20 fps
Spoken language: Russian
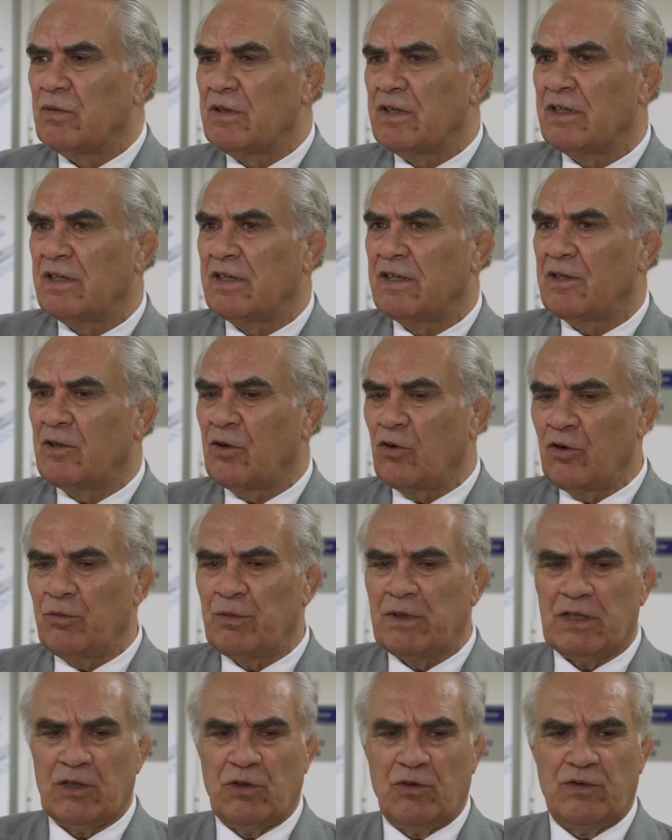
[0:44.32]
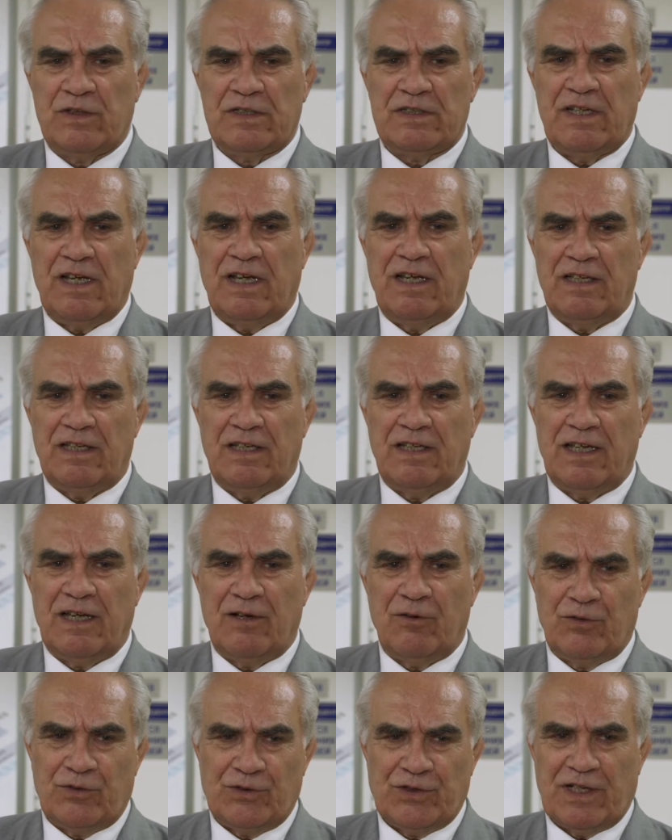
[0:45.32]
И кроме того, вы знаете,
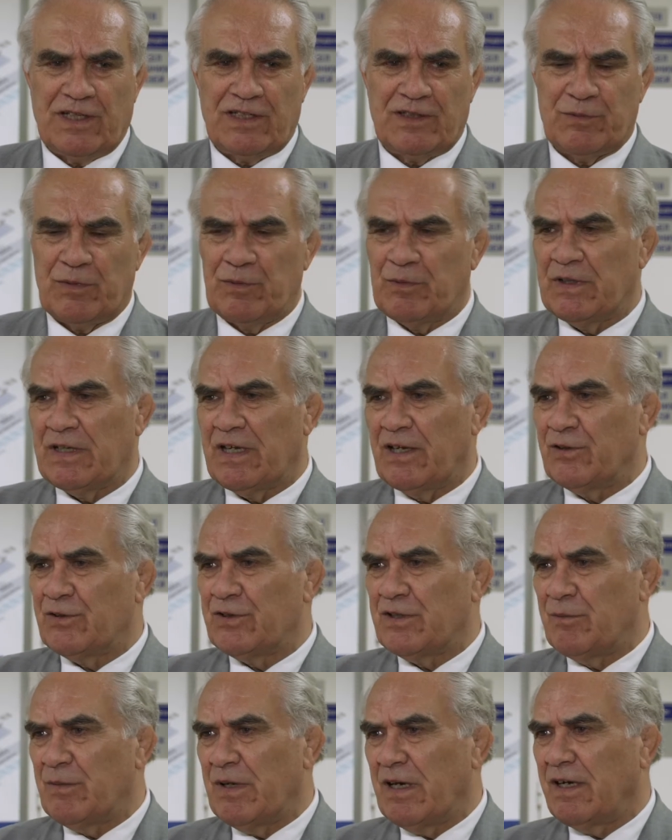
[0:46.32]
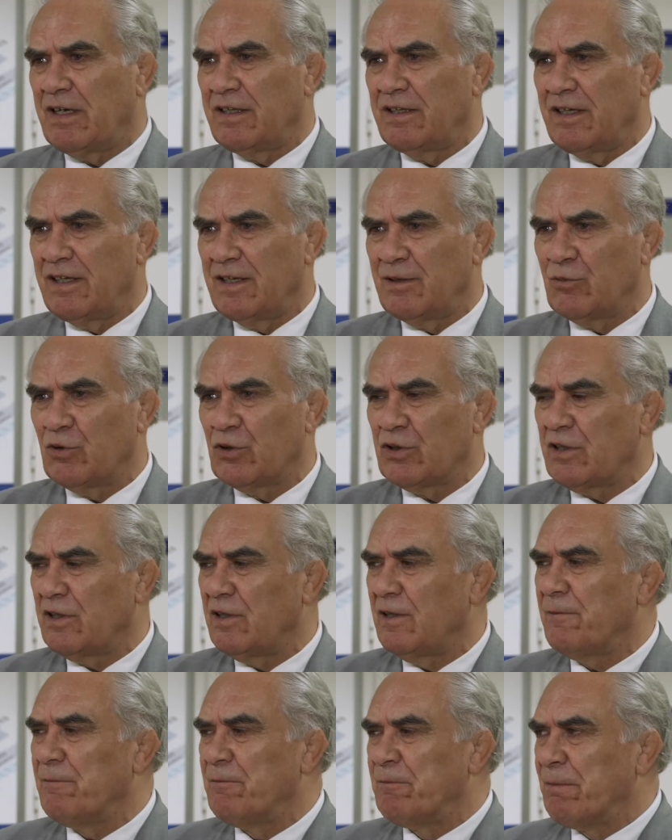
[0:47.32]
я вот сейчас вспоминаю себя, когда
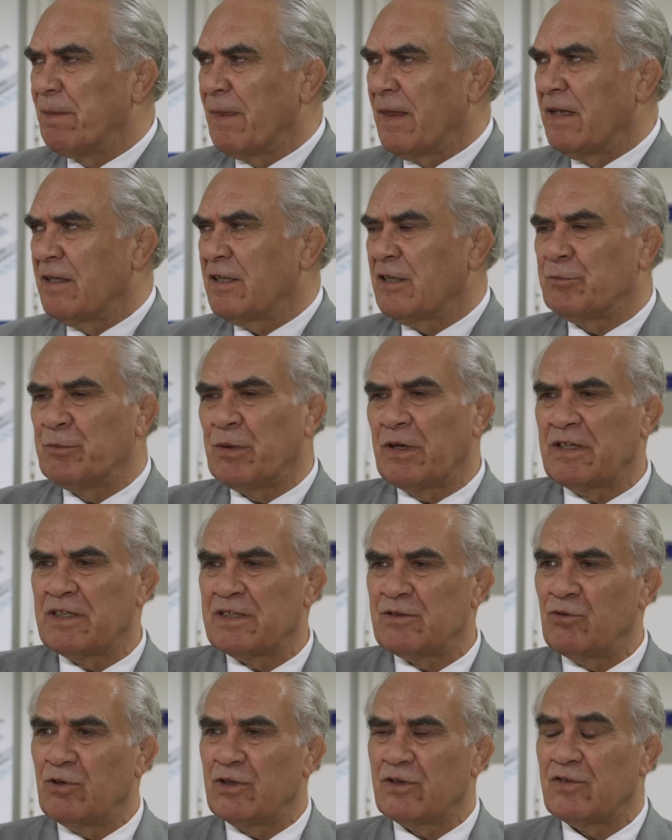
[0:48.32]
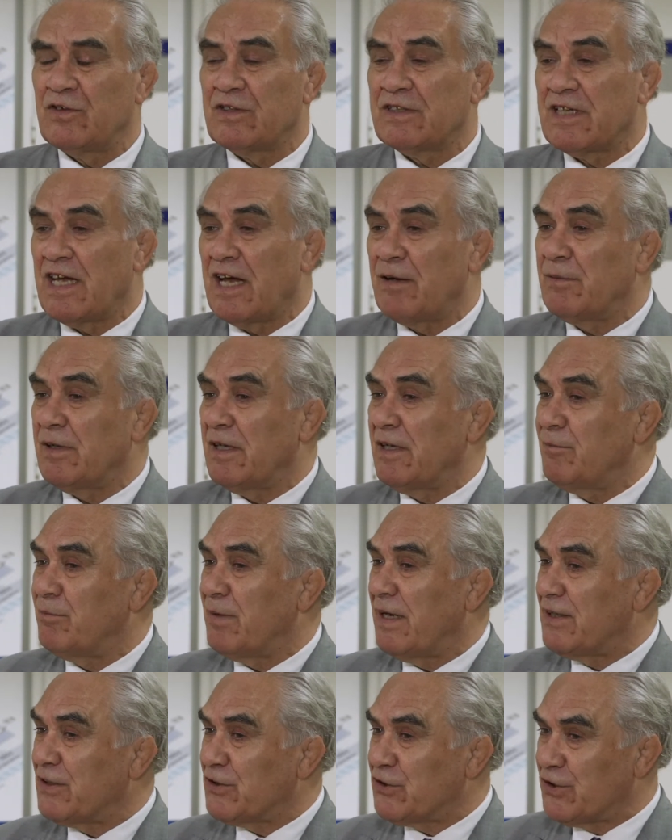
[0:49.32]
работал на производстве, самые
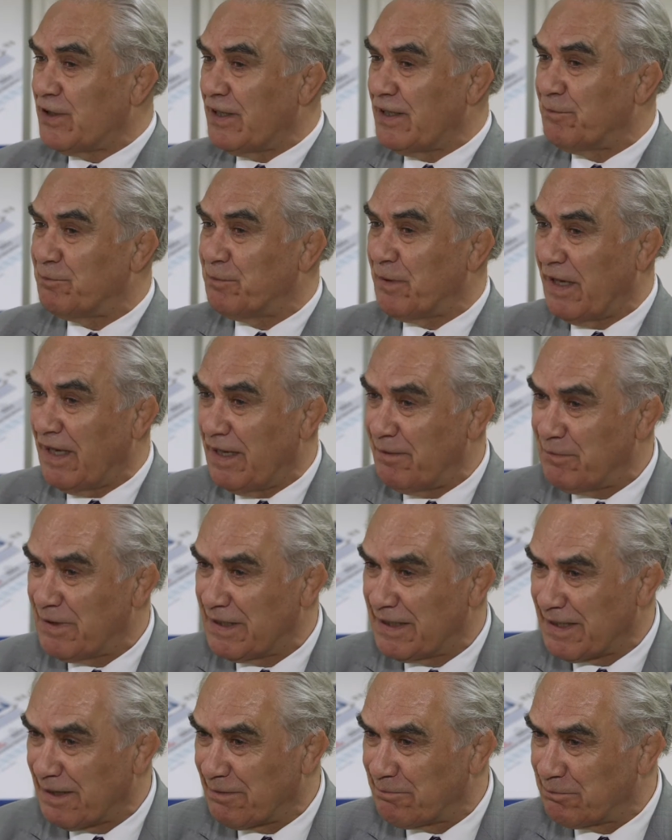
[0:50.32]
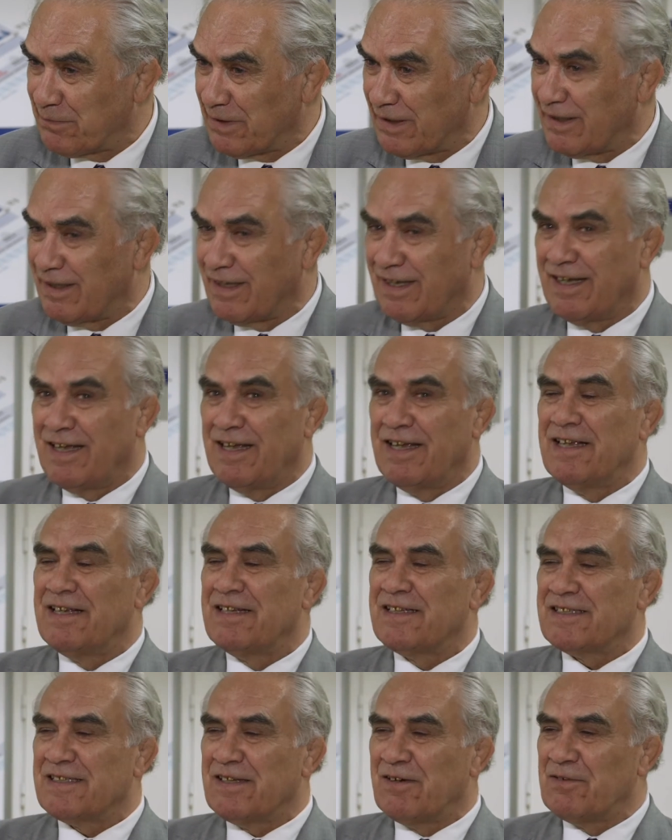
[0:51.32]
большие премии нам были
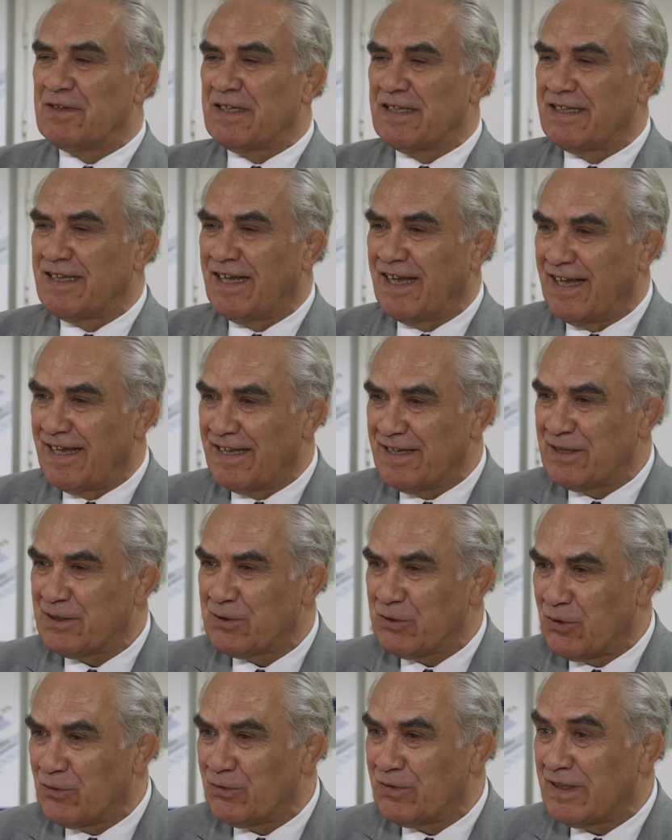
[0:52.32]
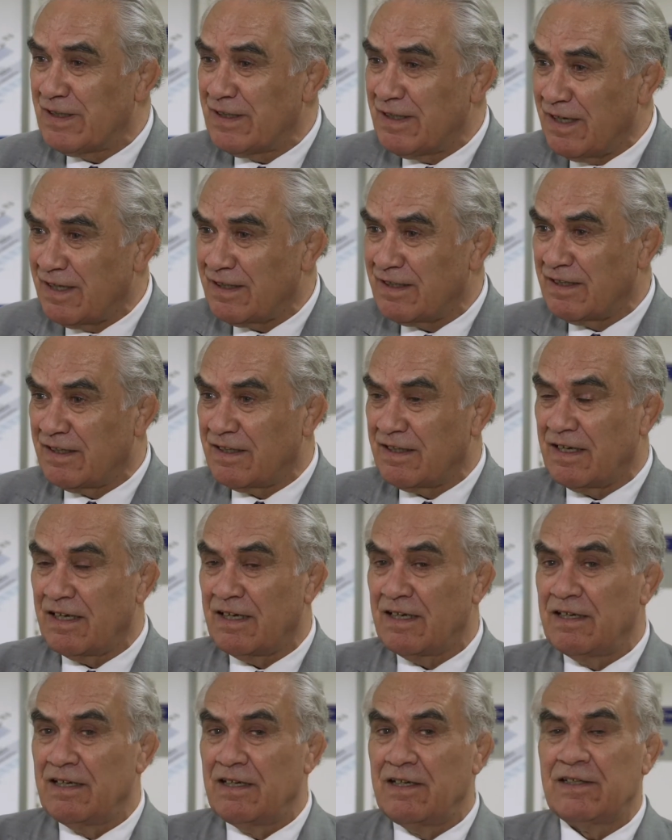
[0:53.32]
за внедрение новой
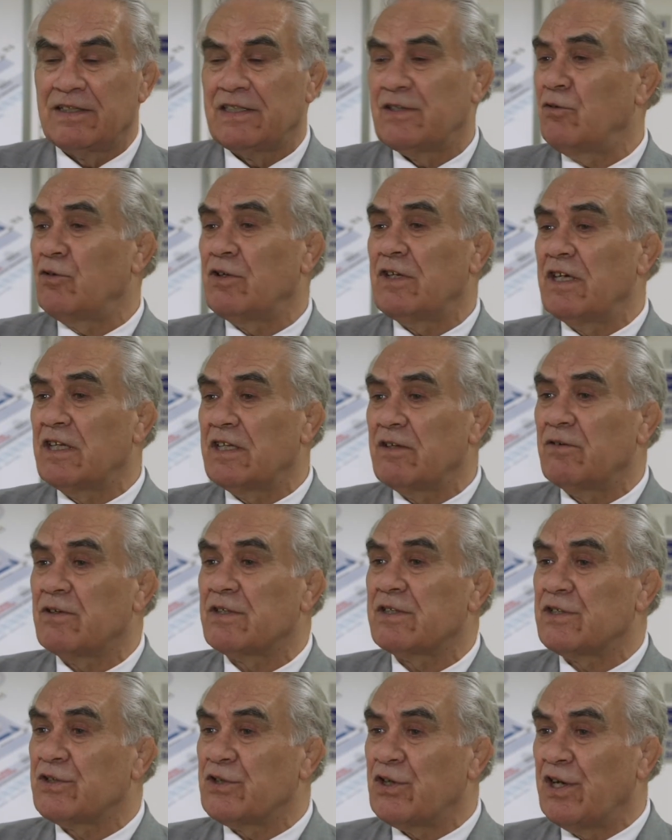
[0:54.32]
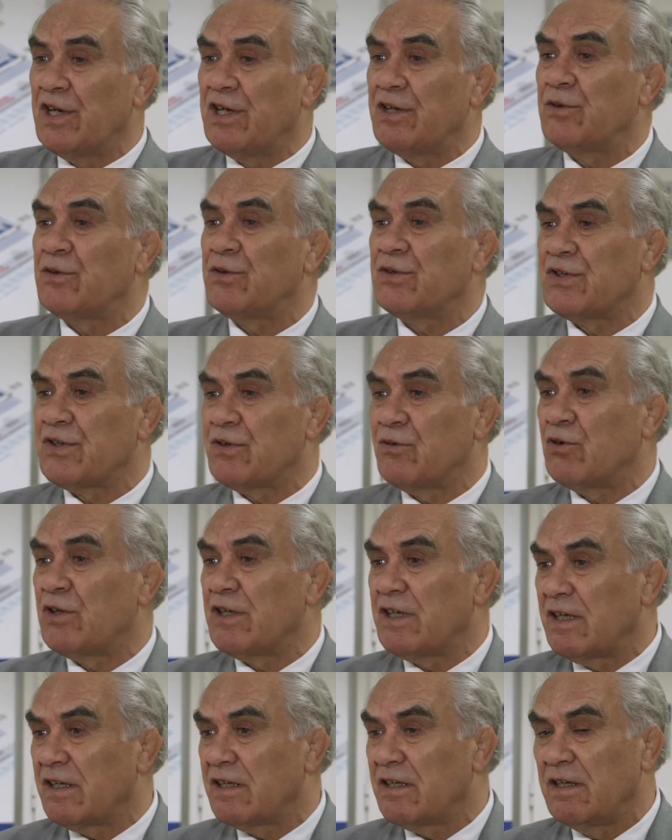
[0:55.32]
техники. Сегодня этого, к сожалению, ничего
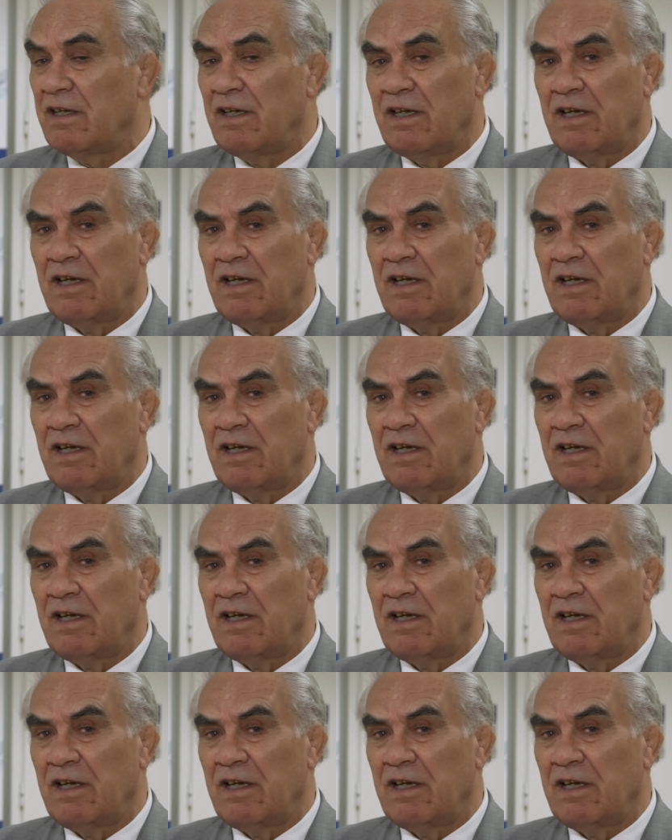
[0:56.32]
нет.